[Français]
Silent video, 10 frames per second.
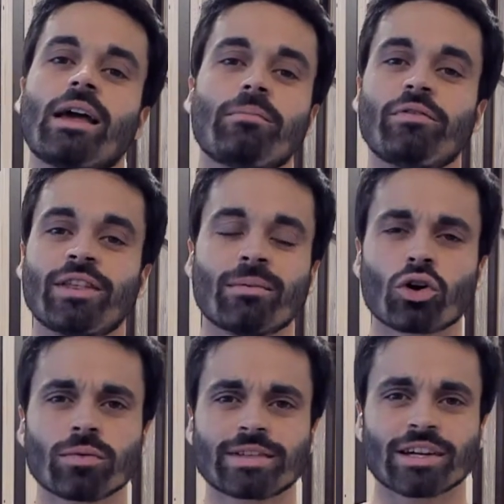mais finalement,
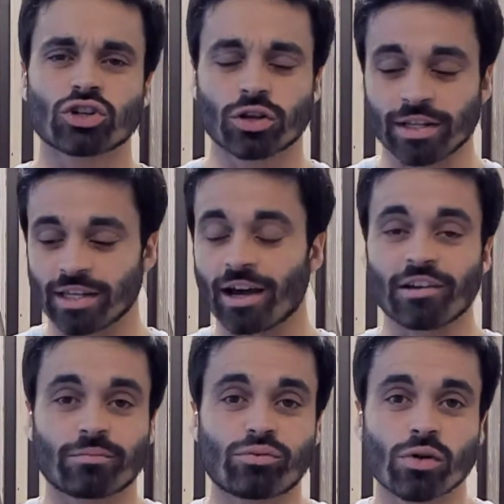comme c'est un jeune qui
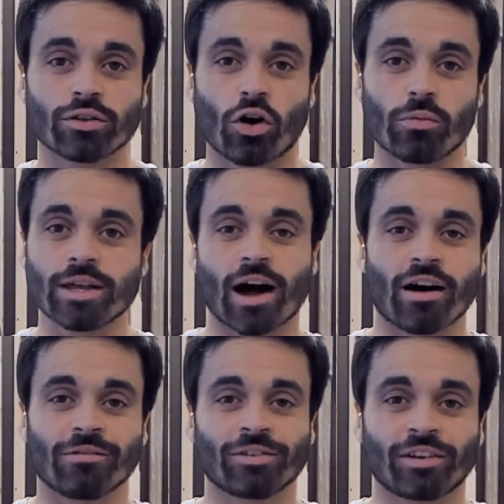n'arrive plus à dormir
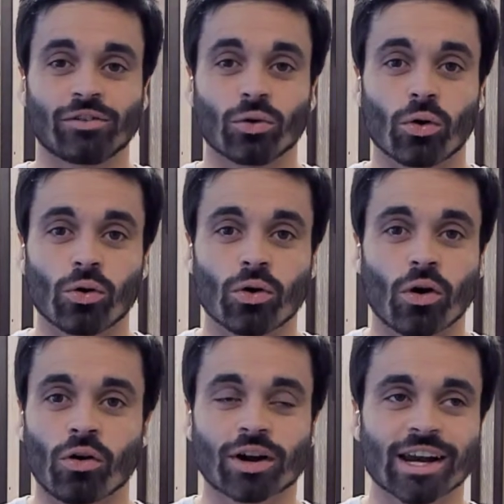avant ses oraux
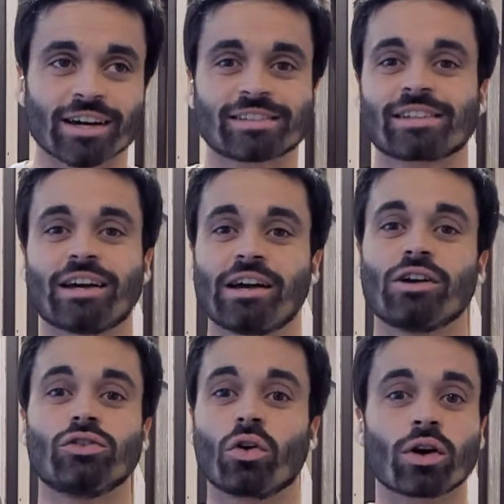en classe
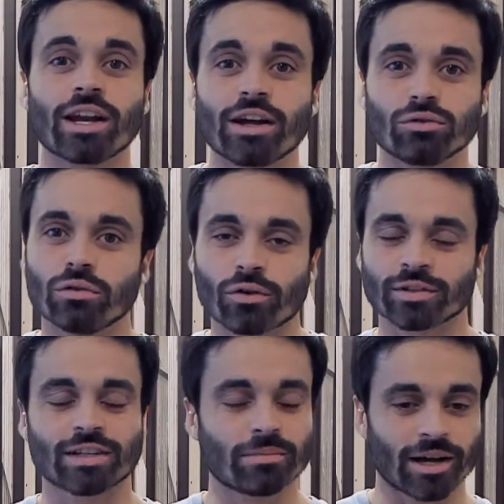d'anglais ou de
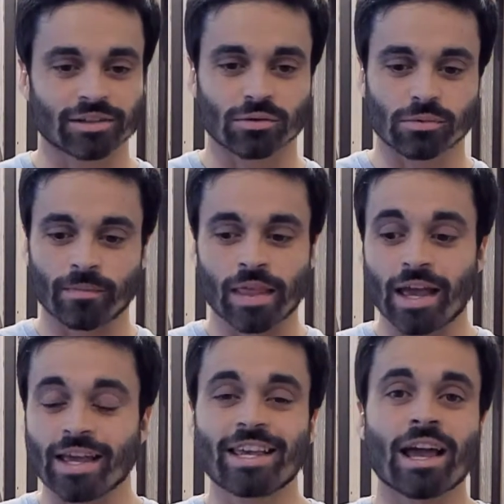français par exemple,
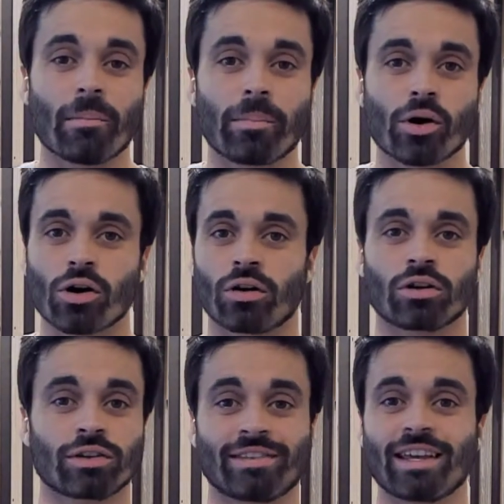qui a peur
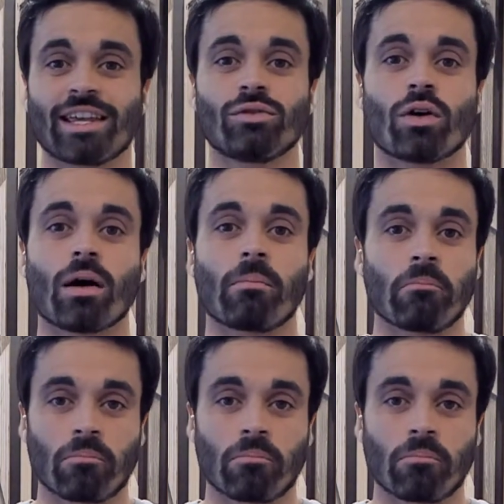dès qu'il doit